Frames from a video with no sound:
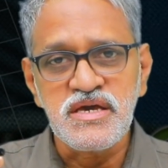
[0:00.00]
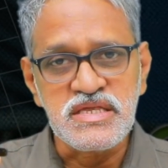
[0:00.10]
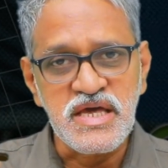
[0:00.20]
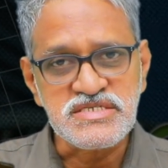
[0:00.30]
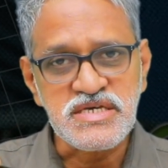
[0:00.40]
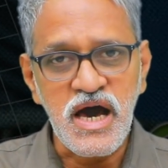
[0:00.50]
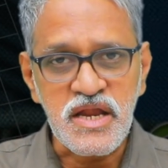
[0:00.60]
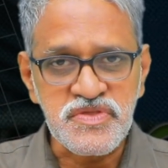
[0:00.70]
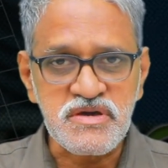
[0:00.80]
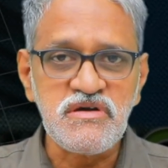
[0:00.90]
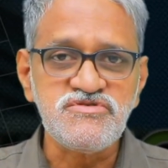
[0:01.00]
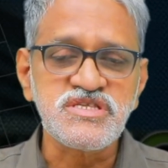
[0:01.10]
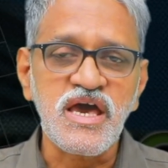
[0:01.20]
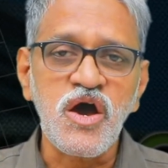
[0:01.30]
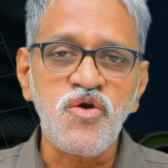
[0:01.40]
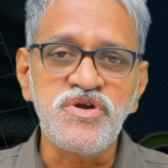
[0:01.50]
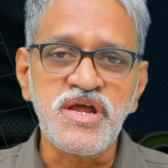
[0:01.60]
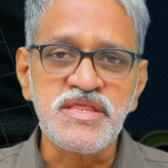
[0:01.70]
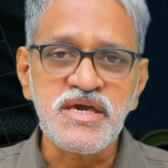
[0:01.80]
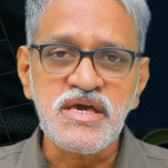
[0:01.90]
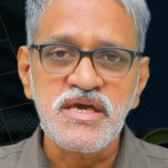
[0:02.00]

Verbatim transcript: ఈ దేశ ఆర్థిక వ్యవస్థ ఎలా ఉండేది